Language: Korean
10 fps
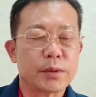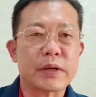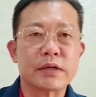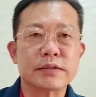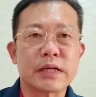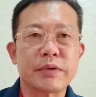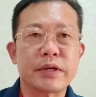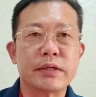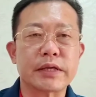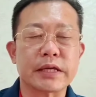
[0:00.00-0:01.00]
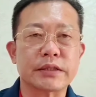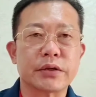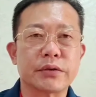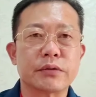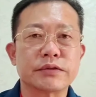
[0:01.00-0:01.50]
네, 8월 3일 개띠
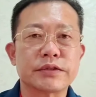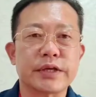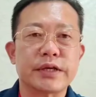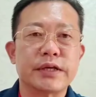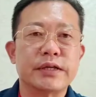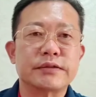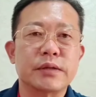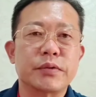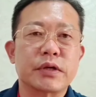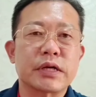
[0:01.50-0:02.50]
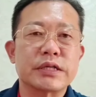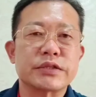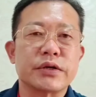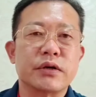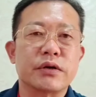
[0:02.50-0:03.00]
어려운 새
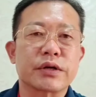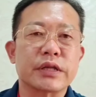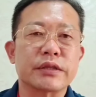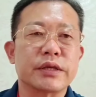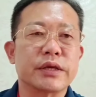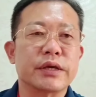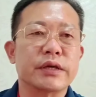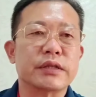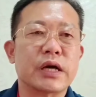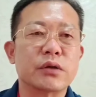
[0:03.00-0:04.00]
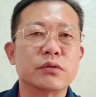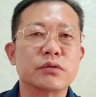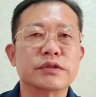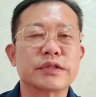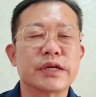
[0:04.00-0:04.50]
살펴가죠. 개띠
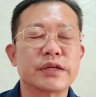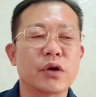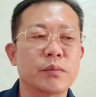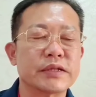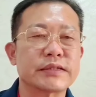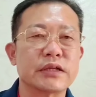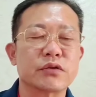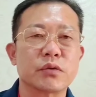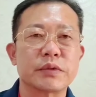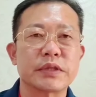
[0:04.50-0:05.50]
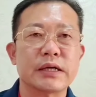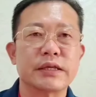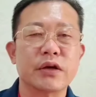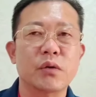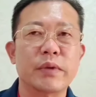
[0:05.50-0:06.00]
타로운 새 역마살
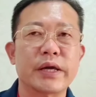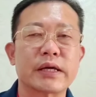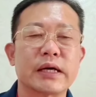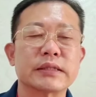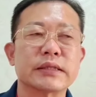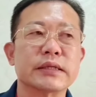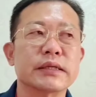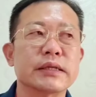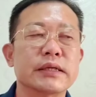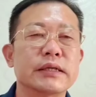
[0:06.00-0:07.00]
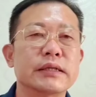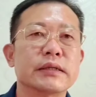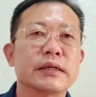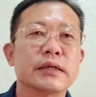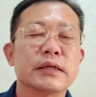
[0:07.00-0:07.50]
들어옵니다. 역마의 카드.
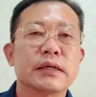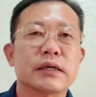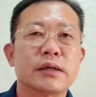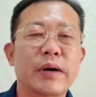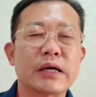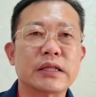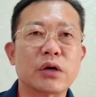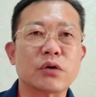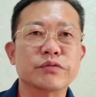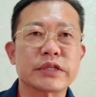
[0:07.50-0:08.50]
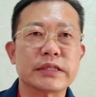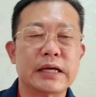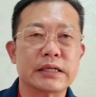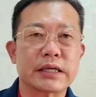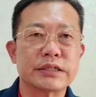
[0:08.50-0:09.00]
어, 말을 타고
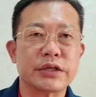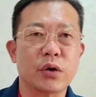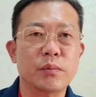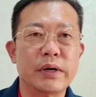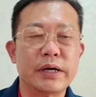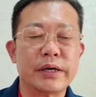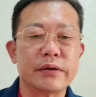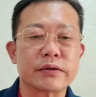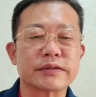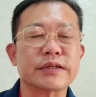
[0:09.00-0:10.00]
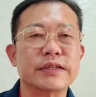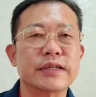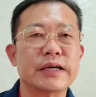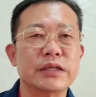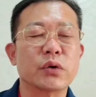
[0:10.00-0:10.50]
움직인다는 것이 역마예요. 그래서
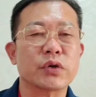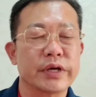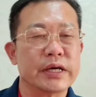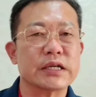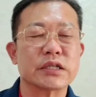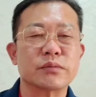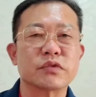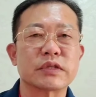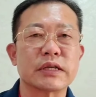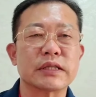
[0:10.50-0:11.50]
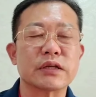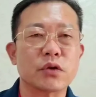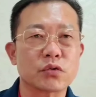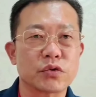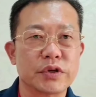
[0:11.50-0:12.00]
이사, 이동, 여행하시는
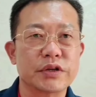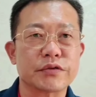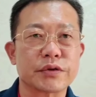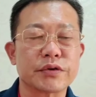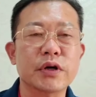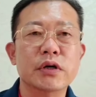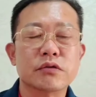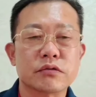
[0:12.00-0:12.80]
분들한테는 더욱더 유리할 수 있고요.